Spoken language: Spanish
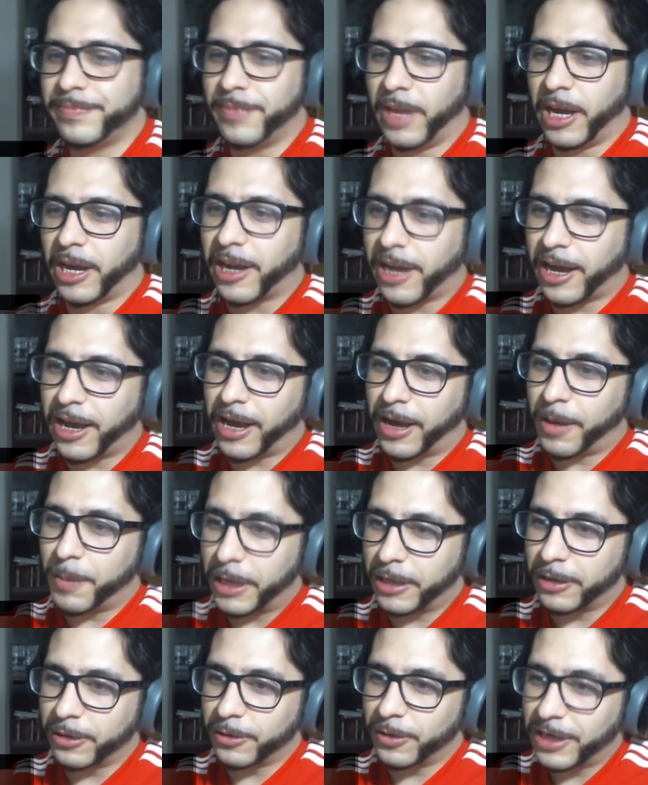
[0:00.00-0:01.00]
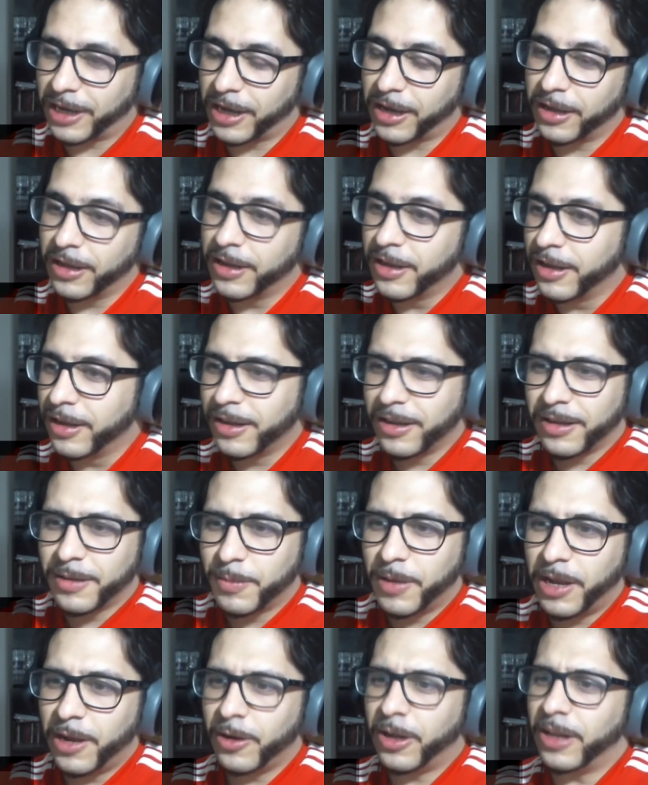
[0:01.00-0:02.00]
Acá, mando, acá.
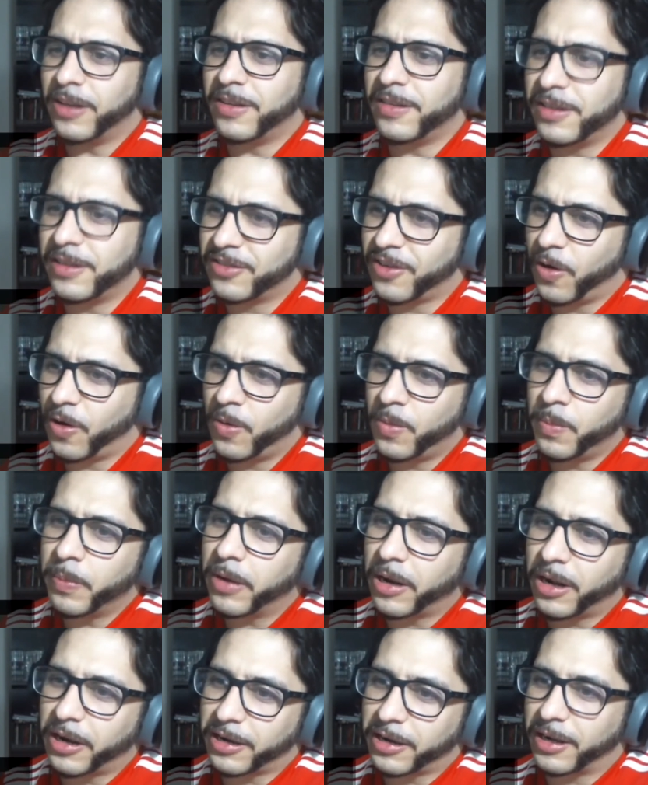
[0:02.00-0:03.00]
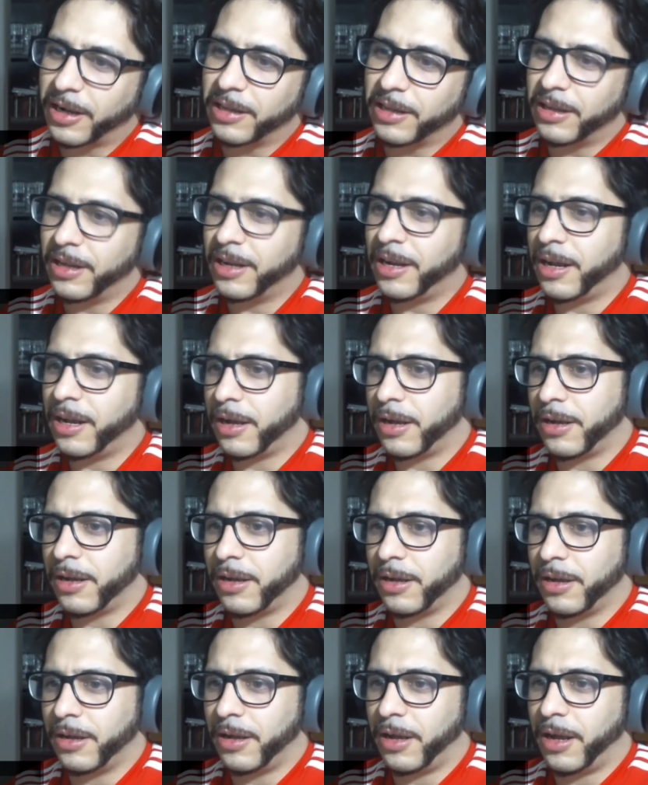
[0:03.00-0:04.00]
Mirá lo que hace el chabón para rescatar
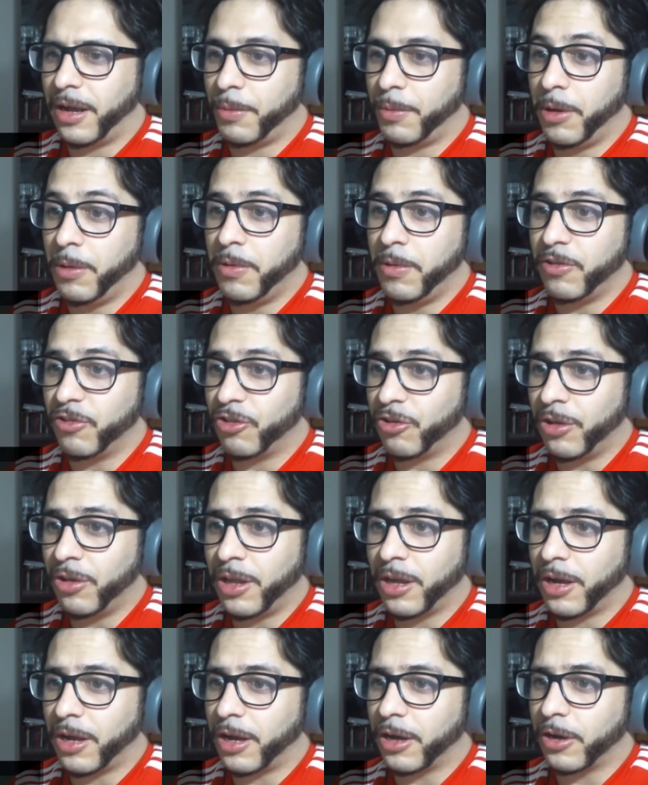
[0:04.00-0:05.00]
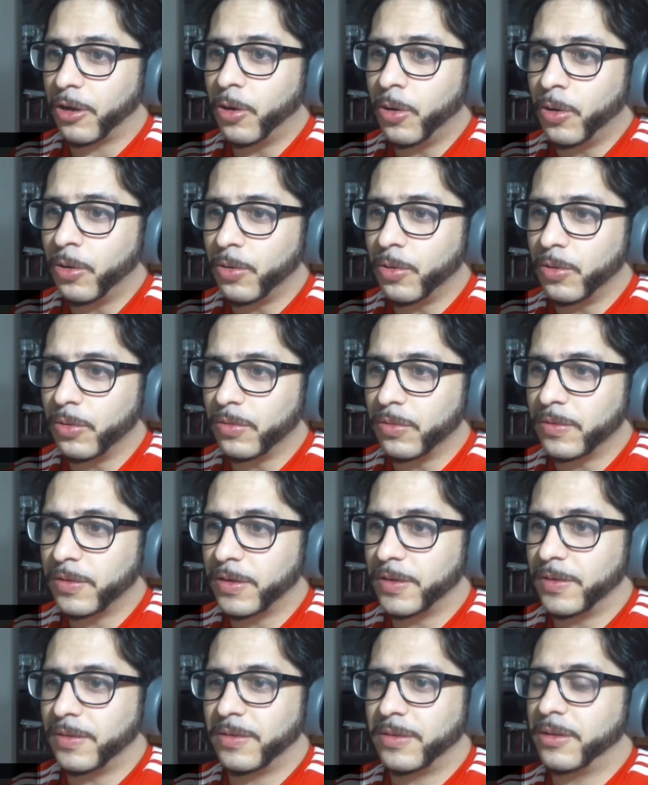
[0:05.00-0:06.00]
a, Baby Yoda, a Grogu.
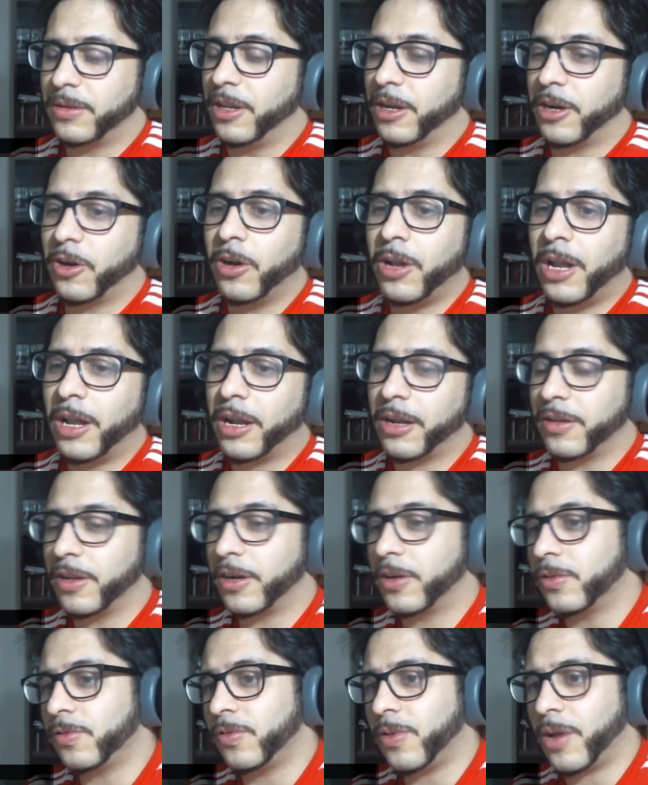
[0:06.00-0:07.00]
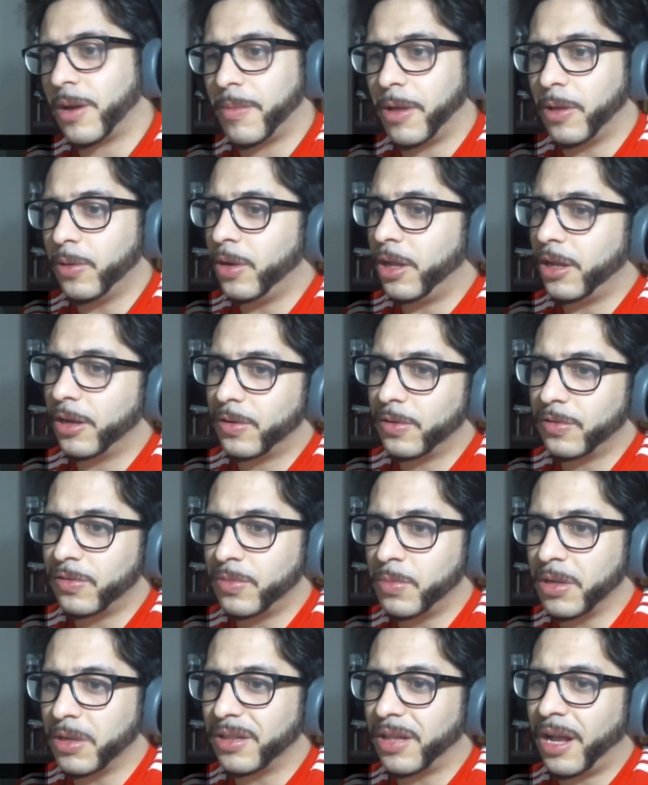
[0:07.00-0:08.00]
Dejó, la, dejó su armadura, dejó su
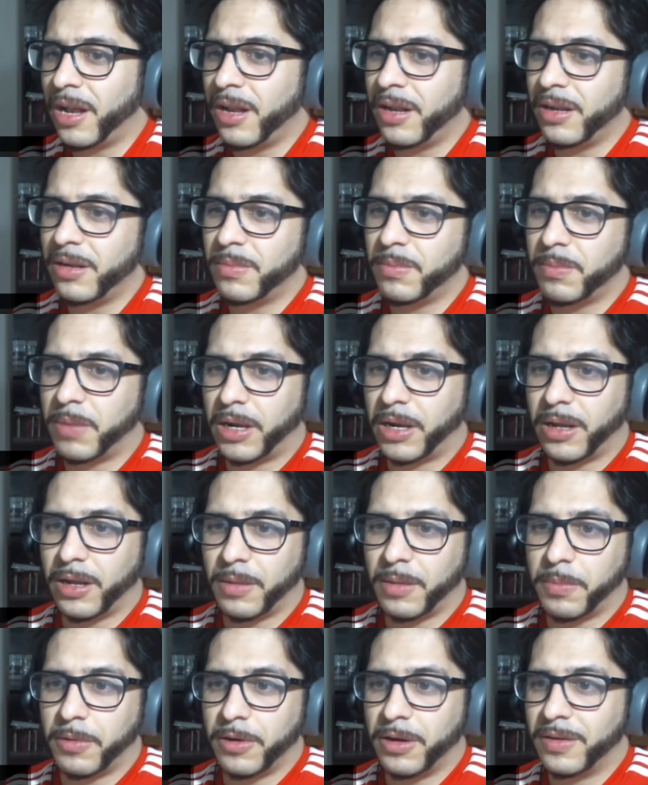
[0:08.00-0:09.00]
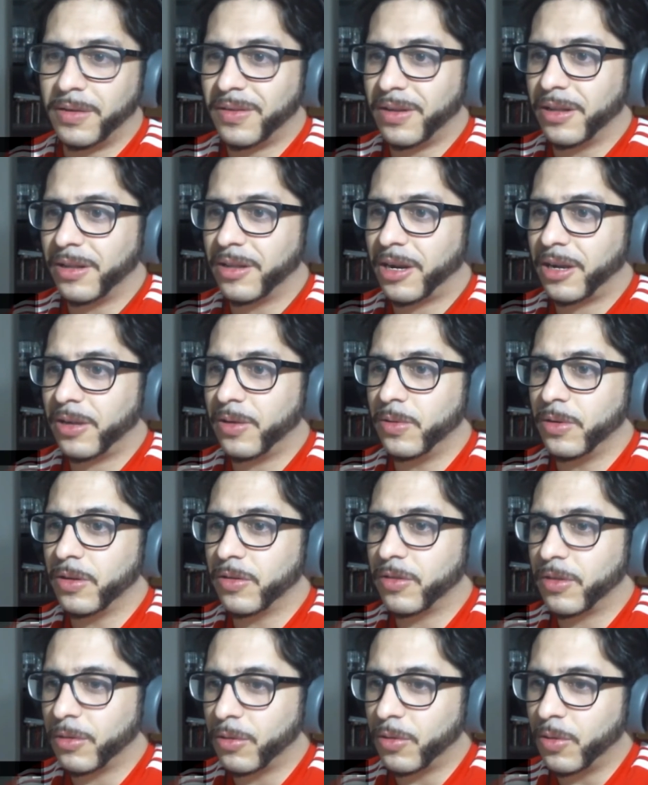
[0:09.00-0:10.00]
metal para ponerse el traje de un
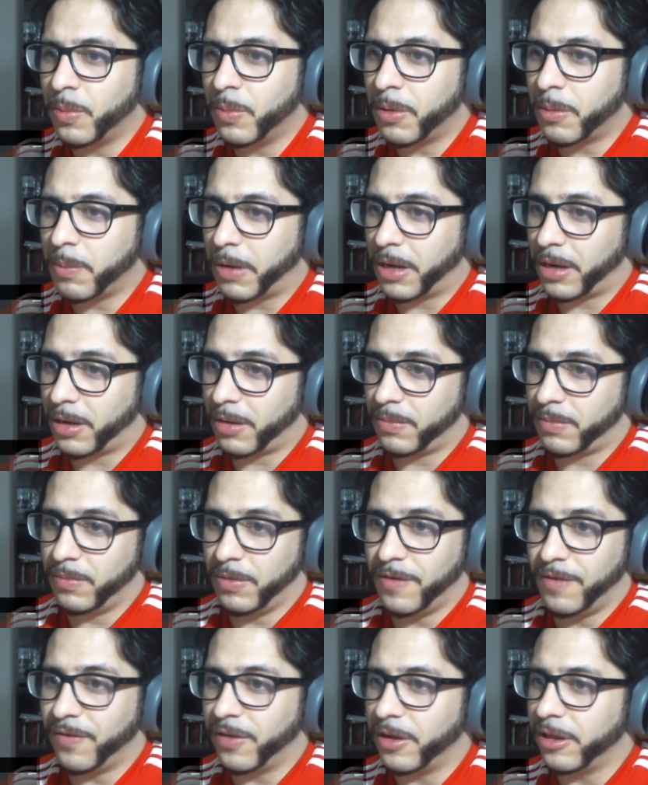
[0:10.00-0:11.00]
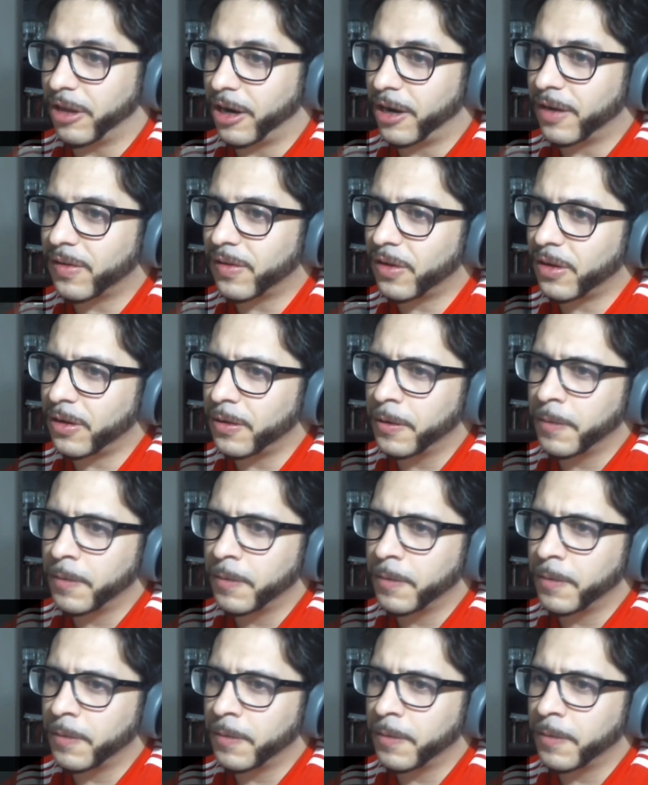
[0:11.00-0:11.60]
Stormtrooper, para infiltrarse.